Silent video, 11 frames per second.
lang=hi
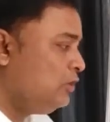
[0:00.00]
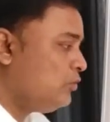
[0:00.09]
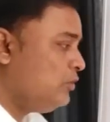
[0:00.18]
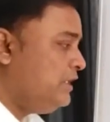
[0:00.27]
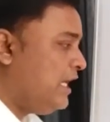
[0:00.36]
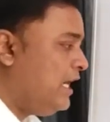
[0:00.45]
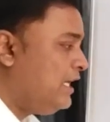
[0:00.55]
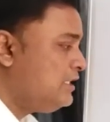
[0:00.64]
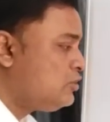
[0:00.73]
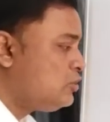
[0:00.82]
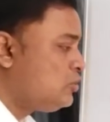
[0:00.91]
तो यहाँ
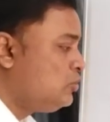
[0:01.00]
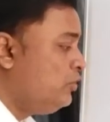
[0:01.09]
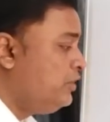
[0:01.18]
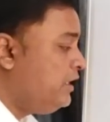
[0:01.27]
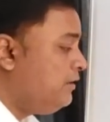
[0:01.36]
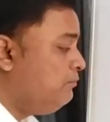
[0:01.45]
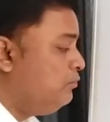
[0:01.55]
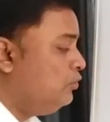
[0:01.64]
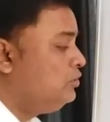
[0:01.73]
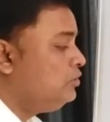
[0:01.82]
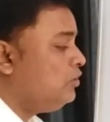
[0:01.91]
सूर्य
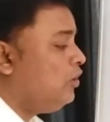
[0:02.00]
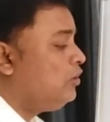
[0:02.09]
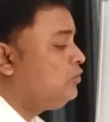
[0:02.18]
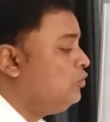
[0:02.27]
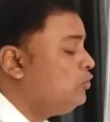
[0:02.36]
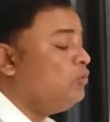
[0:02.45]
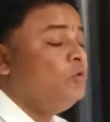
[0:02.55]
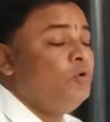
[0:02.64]
बुध और गुरु